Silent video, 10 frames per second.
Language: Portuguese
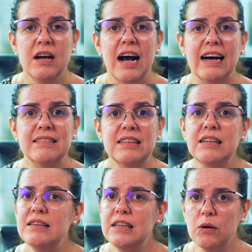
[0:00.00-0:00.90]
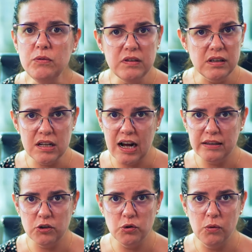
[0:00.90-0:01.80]
Assim, não se
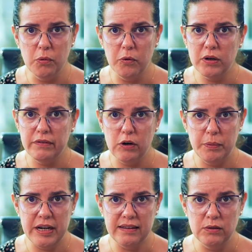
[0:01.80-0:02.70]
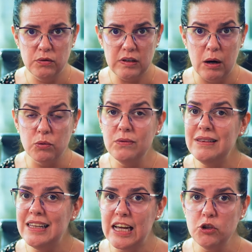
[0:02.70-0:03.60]
trata de um robô que vai operar seu saldo
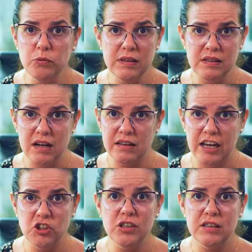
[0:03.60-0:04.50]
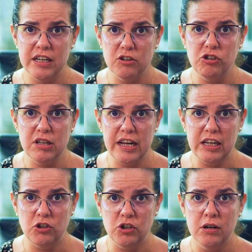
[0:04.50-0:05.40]
nem de uma estratégia inteira de
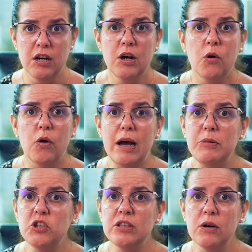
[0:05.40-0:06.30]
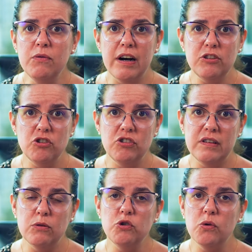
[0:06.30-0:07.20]
trade. O Rabbit não vai te
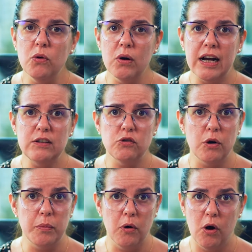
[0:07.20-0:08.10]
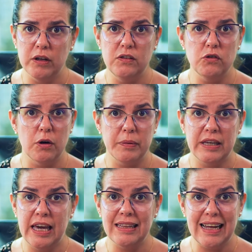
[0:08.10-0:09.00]
dizer onde colocar stop loss, stop
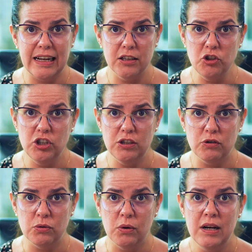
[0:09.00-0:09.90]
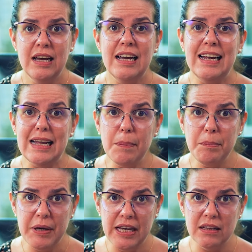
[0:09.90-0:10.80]
gain, nada disso. Ele
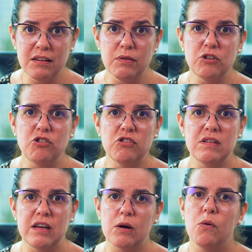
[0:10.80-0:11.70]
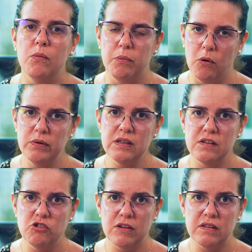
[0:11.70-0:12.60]
apenas vai te dizer com um bom
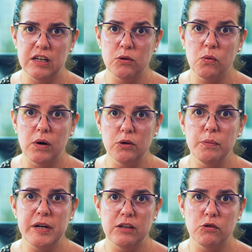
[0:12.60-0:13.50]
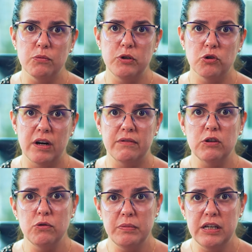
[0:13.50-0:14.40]
índice de acerto quando o preço do Bitcoin vai
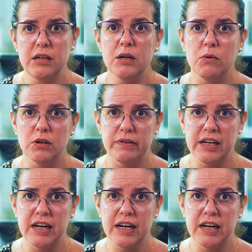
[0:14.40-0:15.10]
subir e quando vai